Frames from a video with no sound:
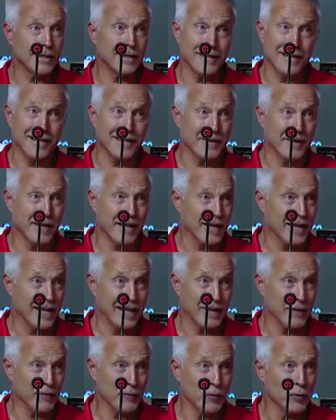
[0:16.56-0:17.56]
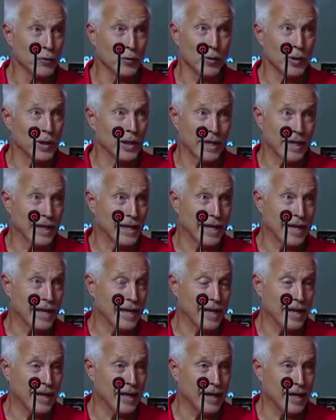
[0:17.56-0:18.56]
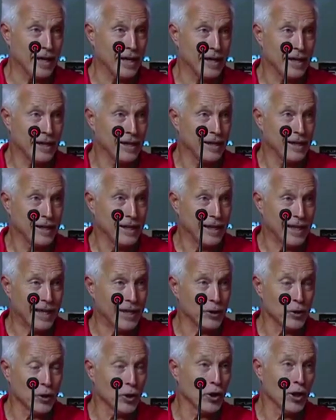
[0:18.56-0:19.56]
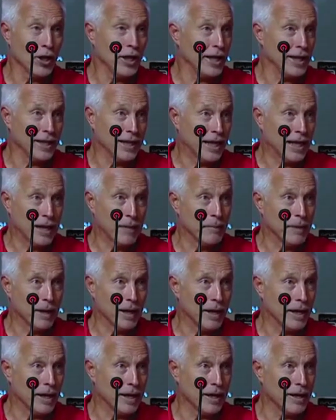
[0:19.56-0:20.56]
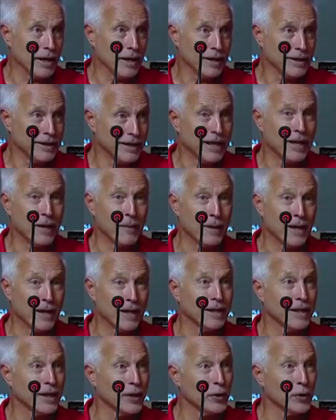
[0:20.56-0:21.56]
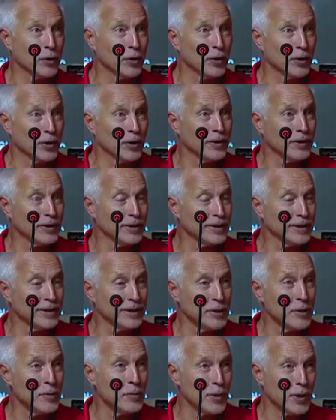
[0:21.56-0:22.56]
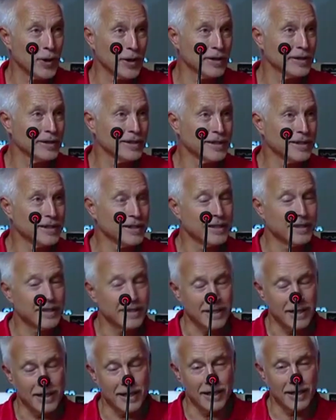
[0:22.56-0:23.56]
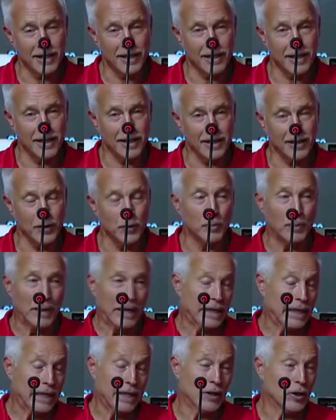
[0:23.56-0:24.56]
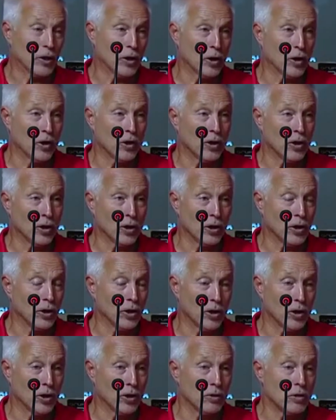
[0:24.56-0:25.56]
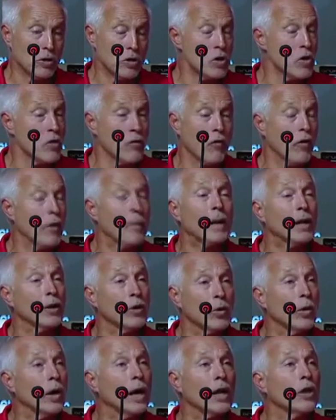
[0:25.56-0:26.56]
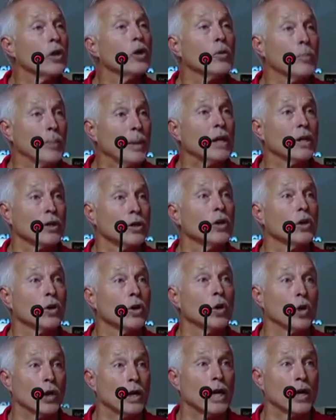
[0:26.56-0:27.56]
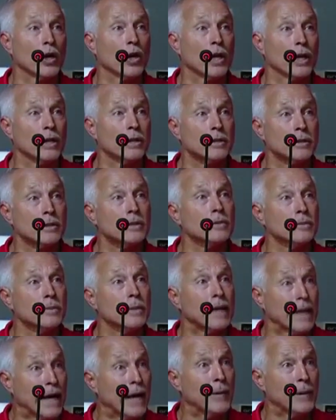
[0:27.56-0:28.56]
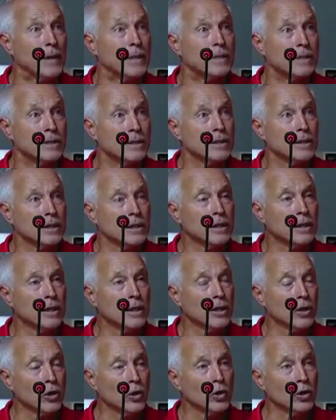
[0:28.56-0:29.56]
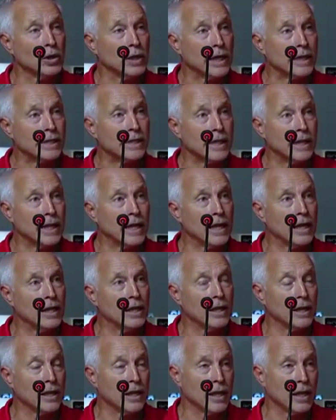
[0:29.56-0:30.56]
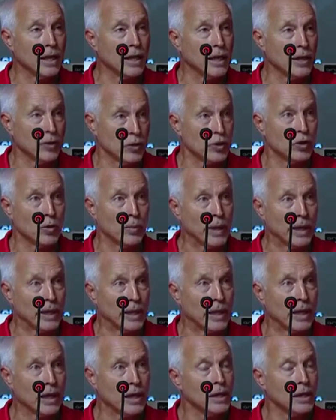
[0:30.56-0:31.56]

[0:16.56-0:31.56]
El, fútbol te da, en dos días te cambia, te cambia el estado de humor. Eh, de un partido no fue mal jugado, pero con errores graves contra Arsenal, eh, no hizo perder.